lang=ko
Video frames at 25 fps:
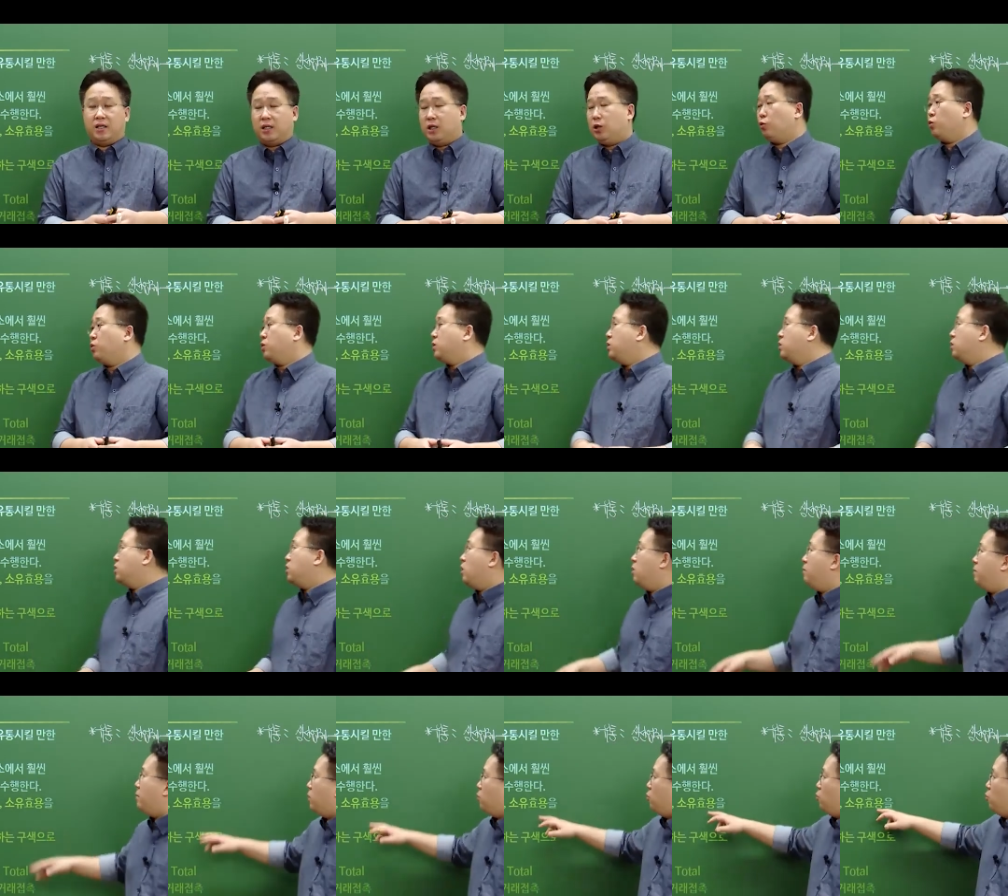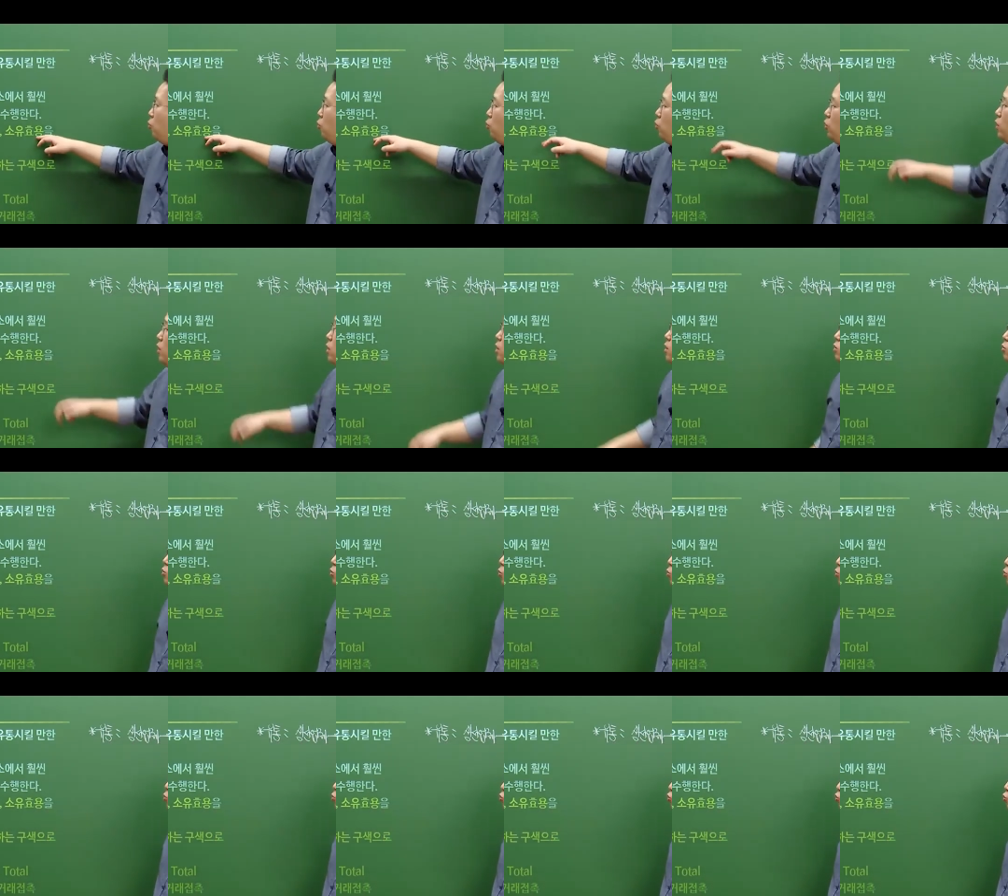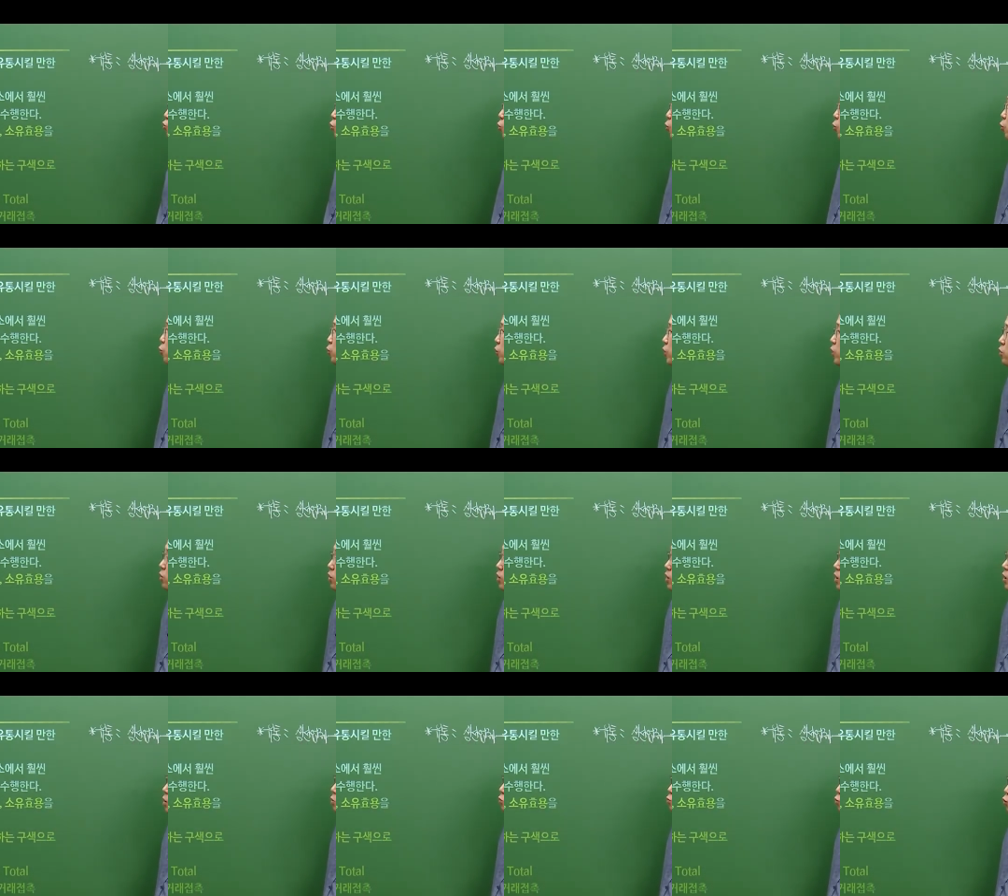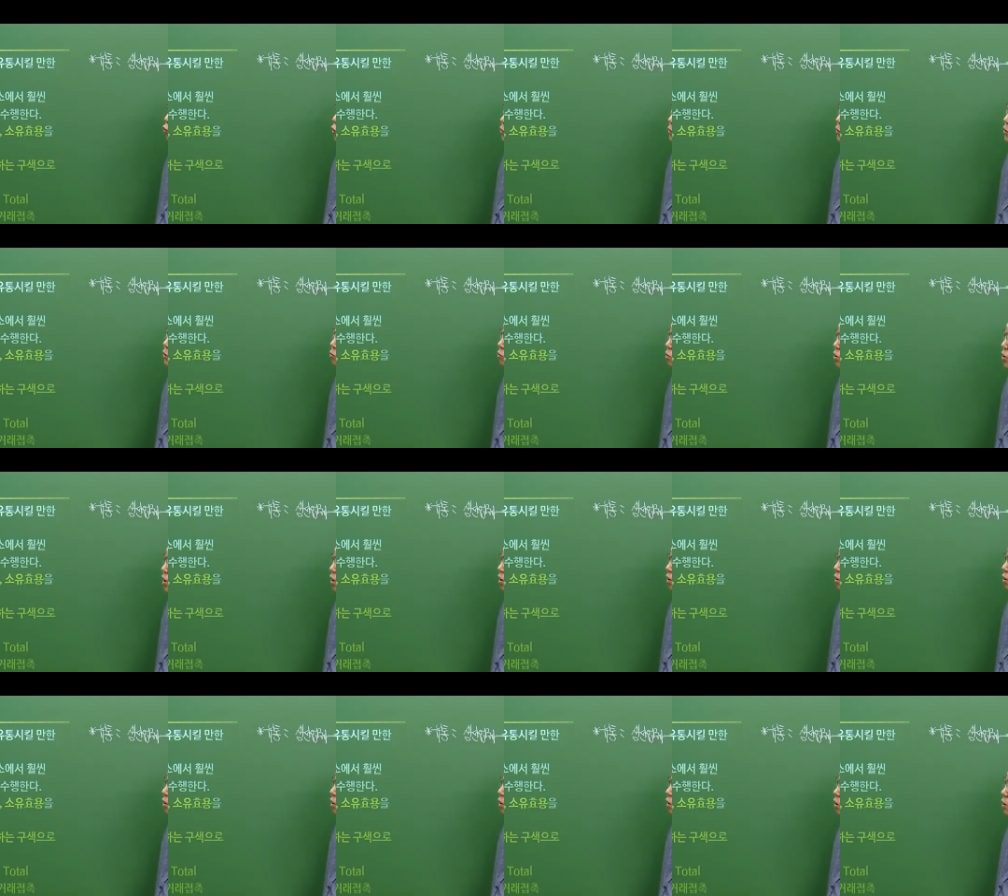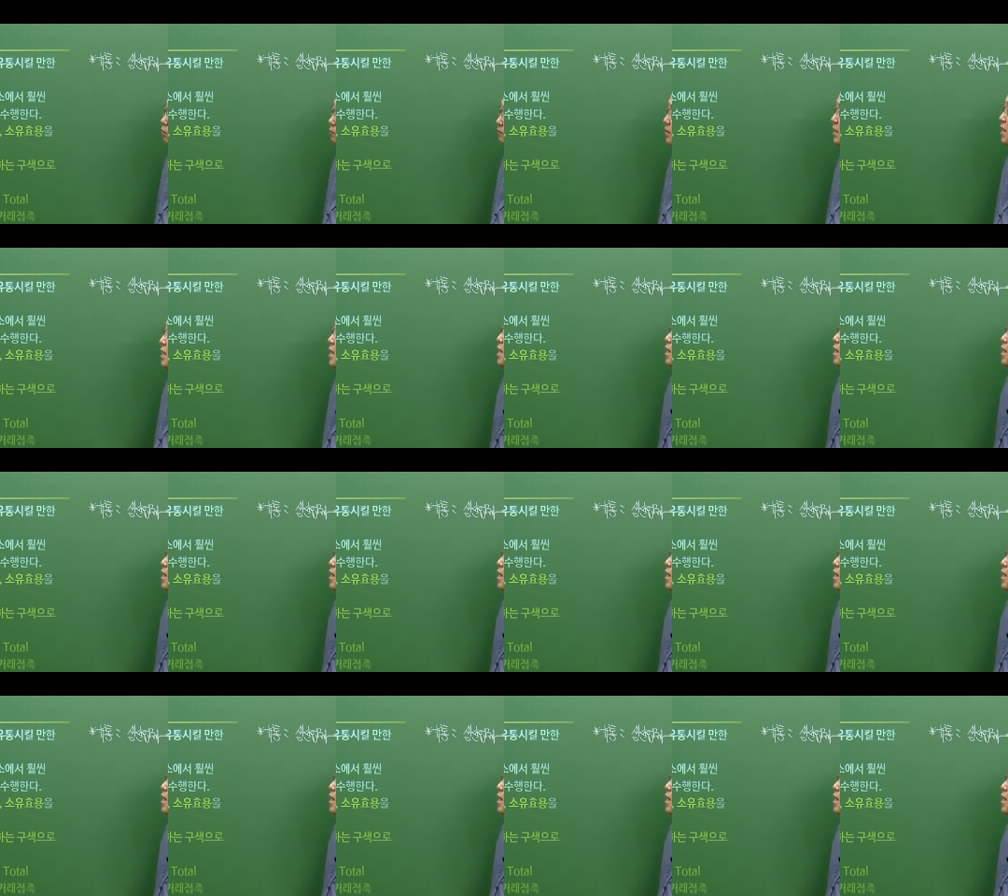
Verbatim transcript: 그리고 그게 바로 소유 효용이 된다라고 보시면 되세요.